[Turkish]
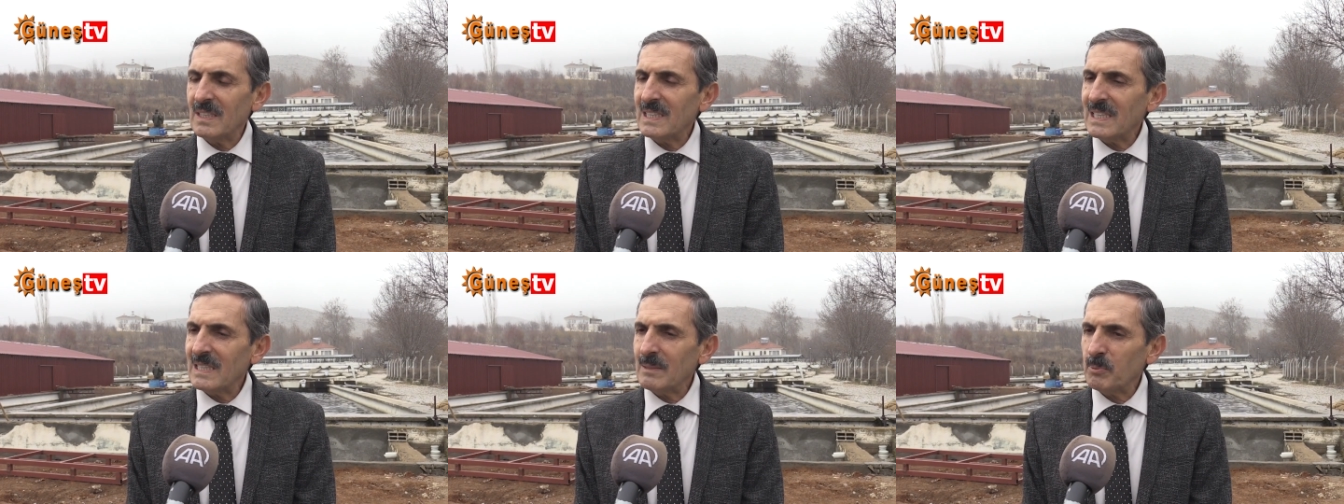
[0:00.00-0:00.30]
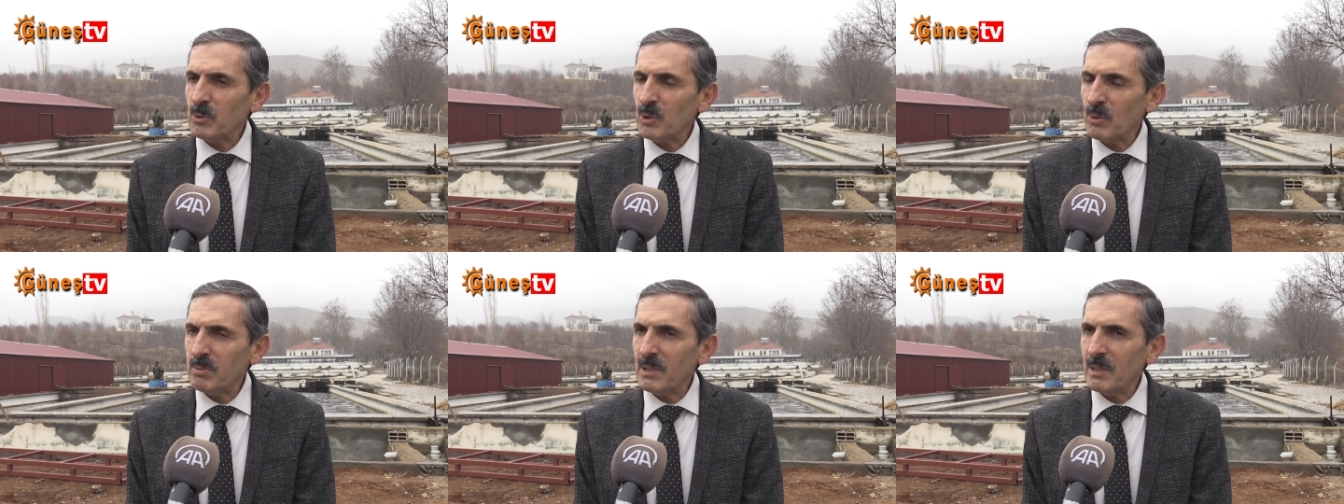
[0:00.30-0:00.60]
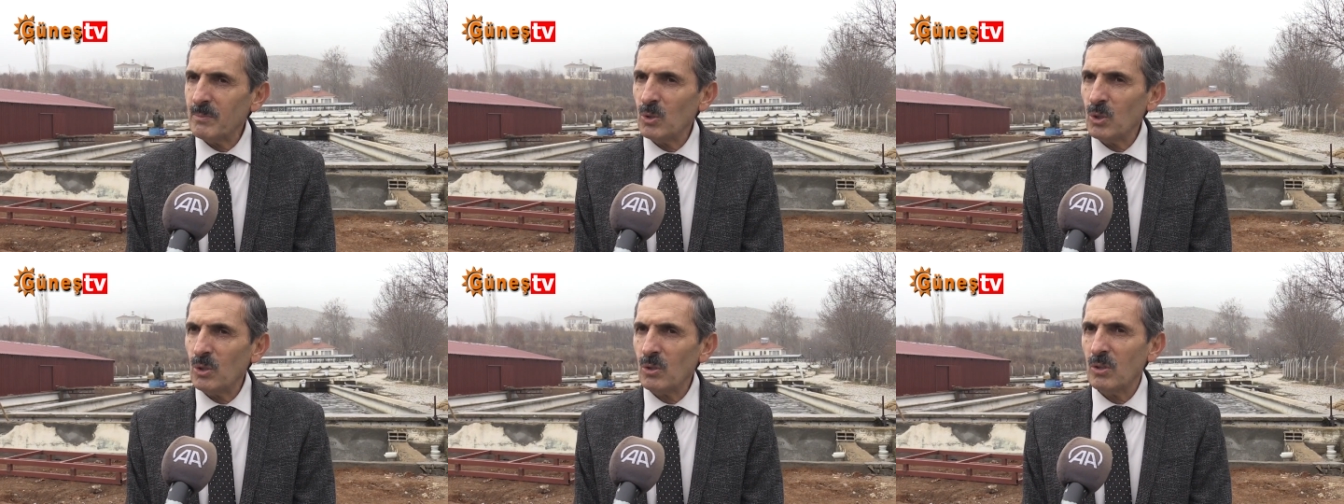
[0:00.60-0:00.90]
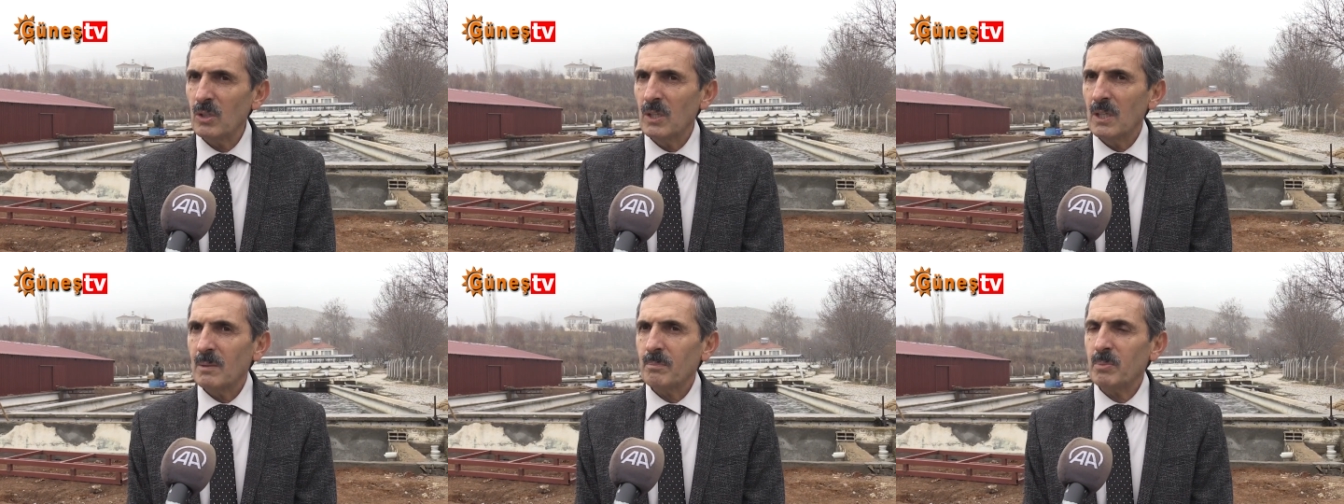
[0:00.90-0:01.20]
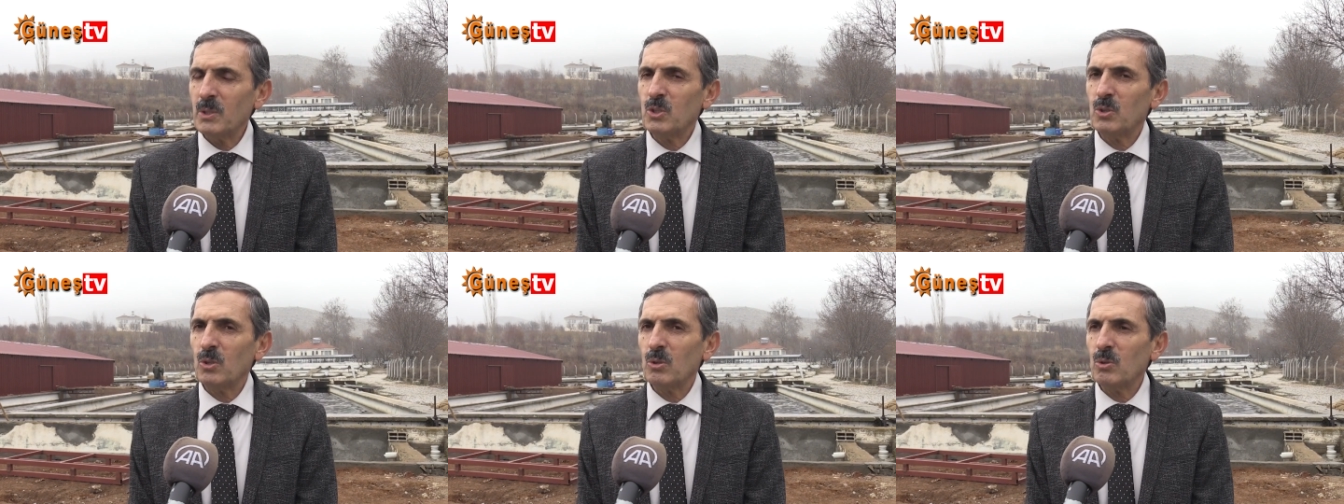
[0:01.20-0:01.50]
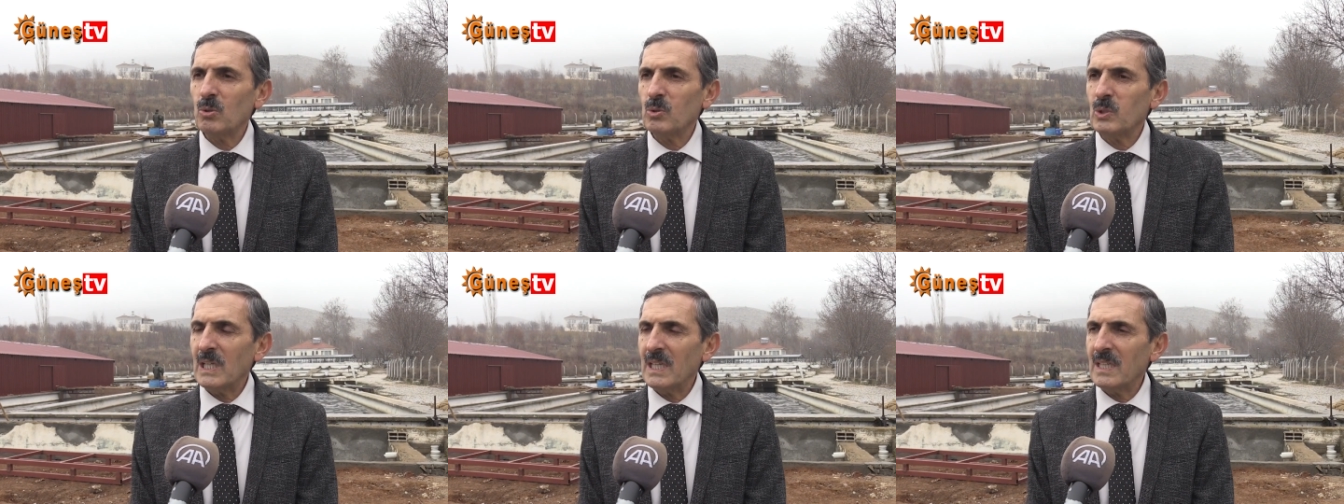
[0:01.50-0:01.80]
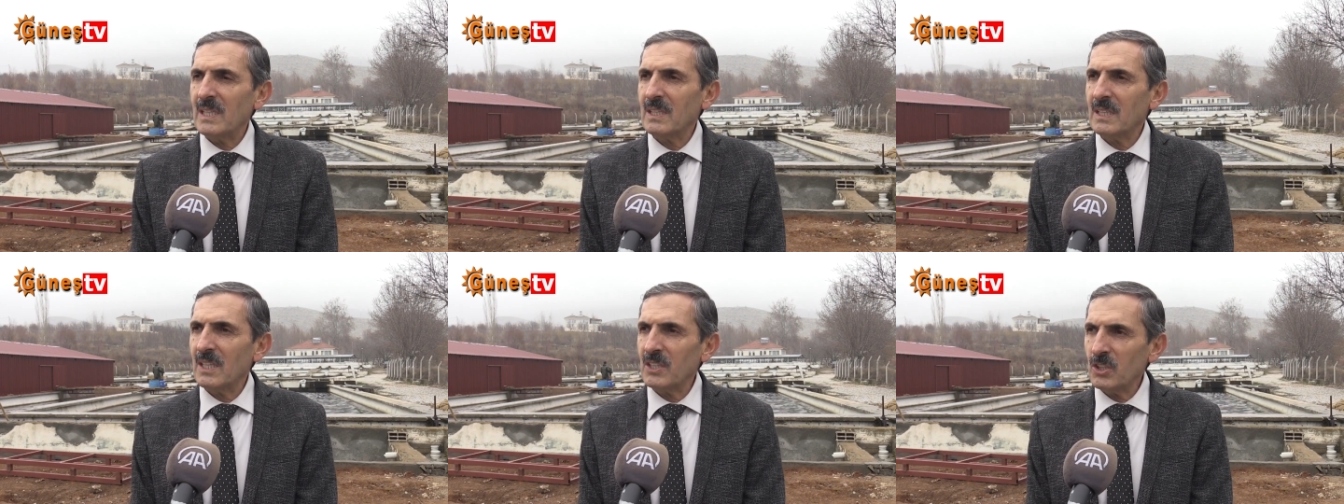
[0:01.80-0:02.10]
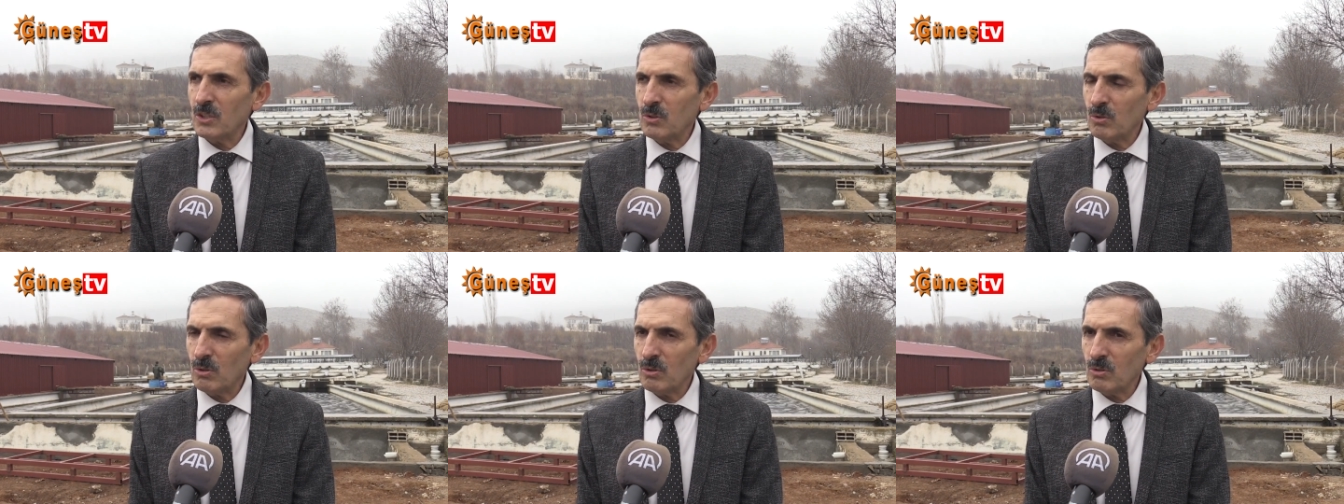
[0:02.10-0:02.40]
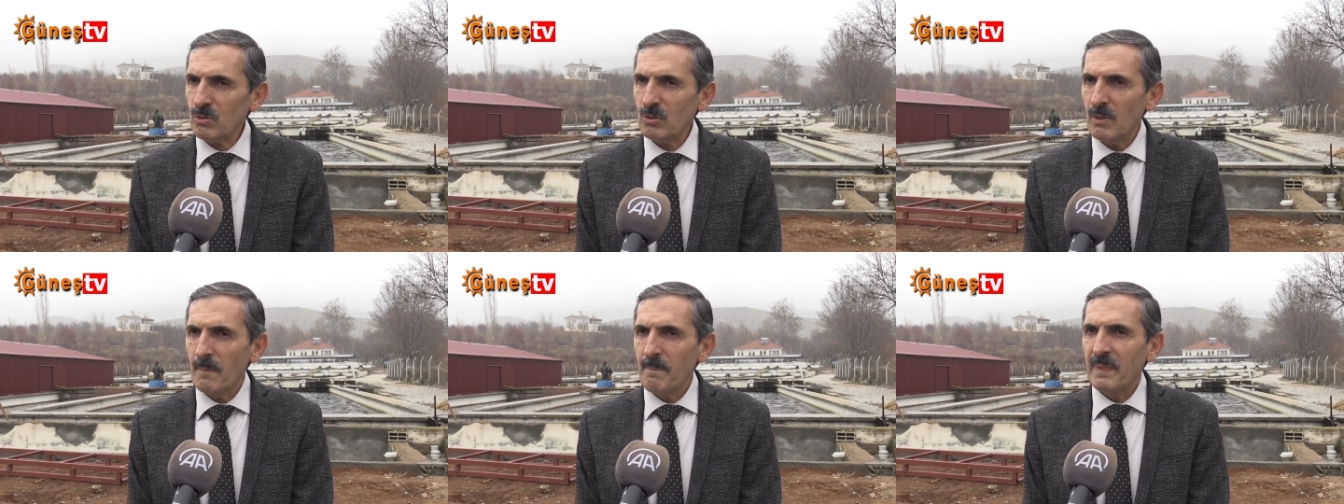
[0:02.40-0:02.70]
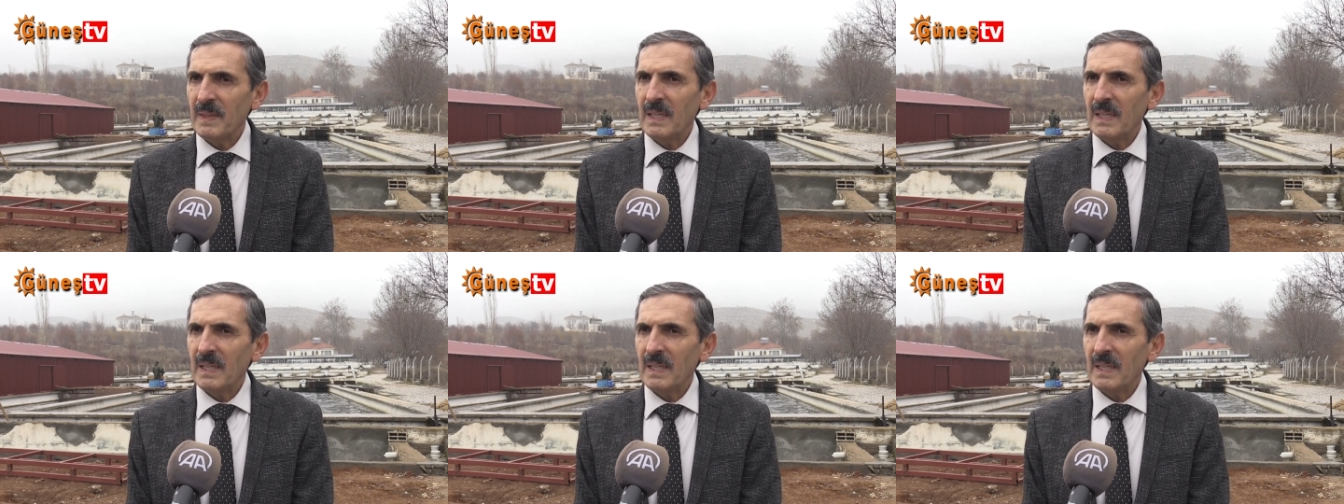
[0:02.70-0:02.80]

ilgili problem yok. Birçok ülkeye ihraç ediyoruz.